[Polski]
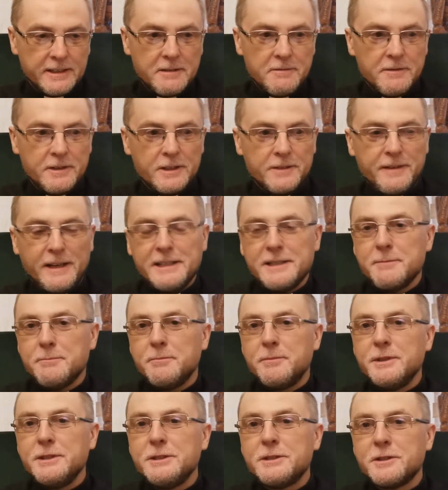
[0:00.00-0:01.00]
takim
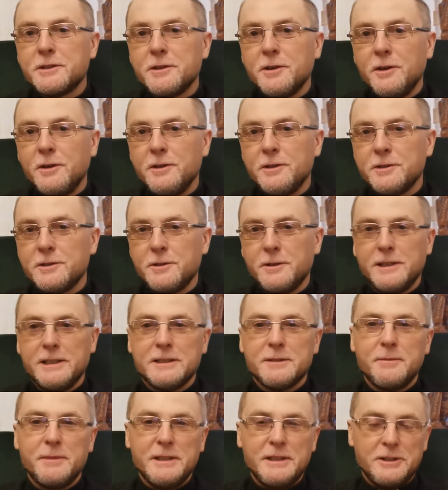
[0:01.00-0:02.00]
wezwaniem blisko,
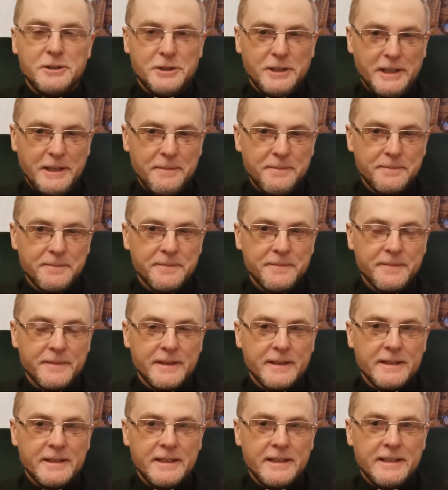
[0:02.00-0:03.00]
coraz bliżej.
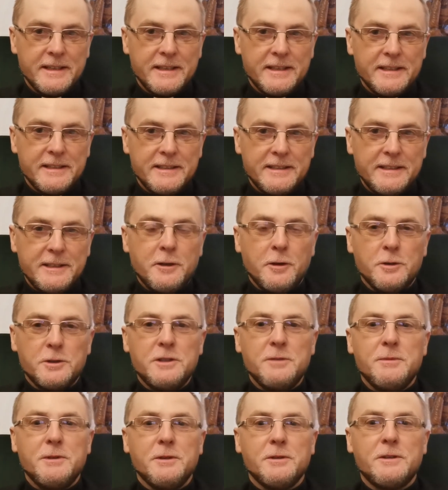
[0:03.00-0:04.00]
I
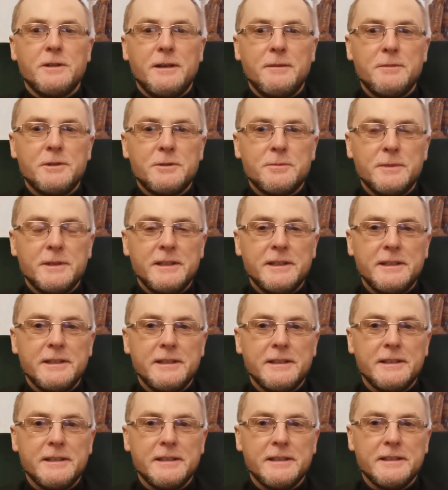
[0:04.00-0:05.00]
chodzi mi o to, abyśmy
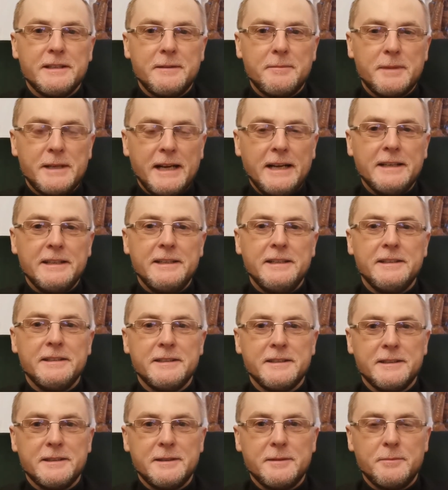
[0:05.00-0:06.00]
nabrali
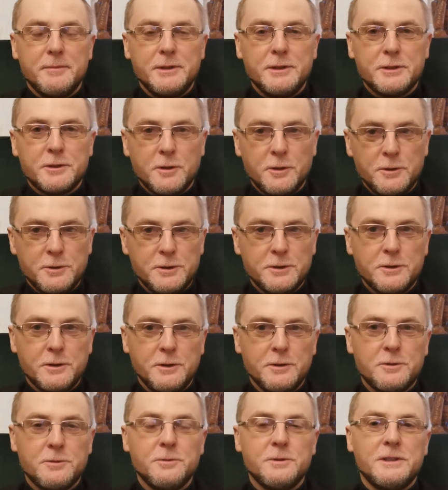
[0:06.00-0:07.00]
bliskości z
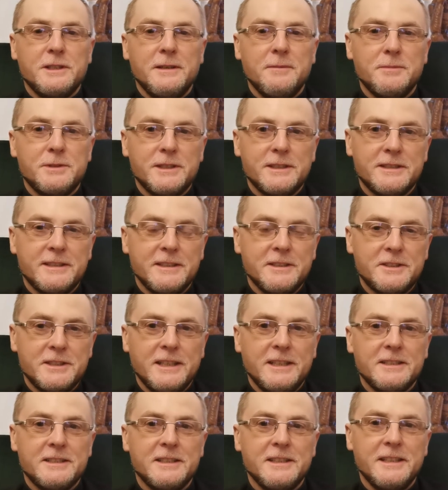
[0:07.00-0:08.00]
Chrystusem przez ten
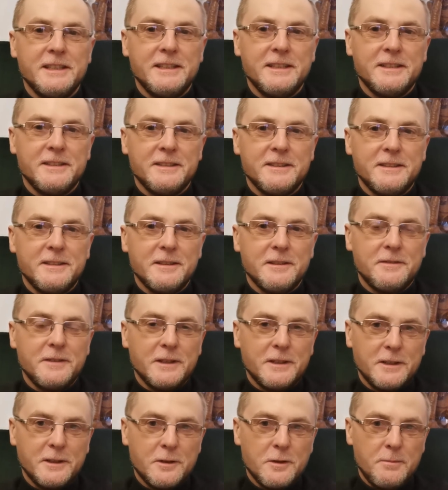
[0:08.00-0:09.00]
czas
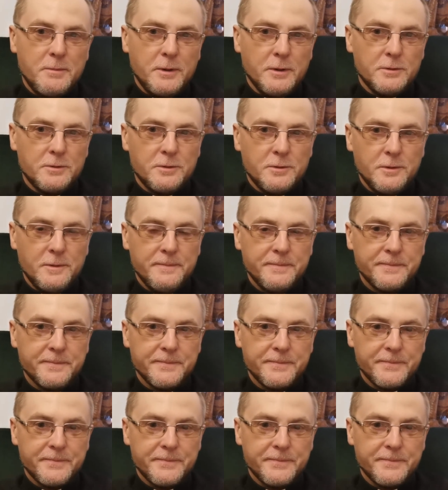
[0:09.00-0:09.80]
Wielkiego Postu.